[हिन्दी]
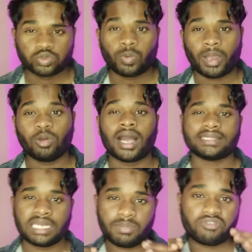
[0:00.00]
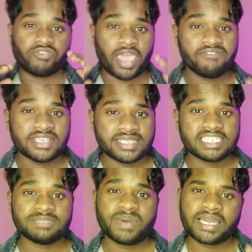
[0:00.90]
तो भाई लोग आते नंबर फाइव की
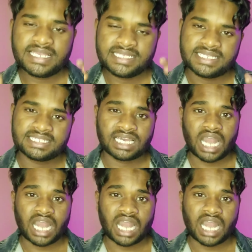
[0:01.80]
सीरीज पर इस सीरीज का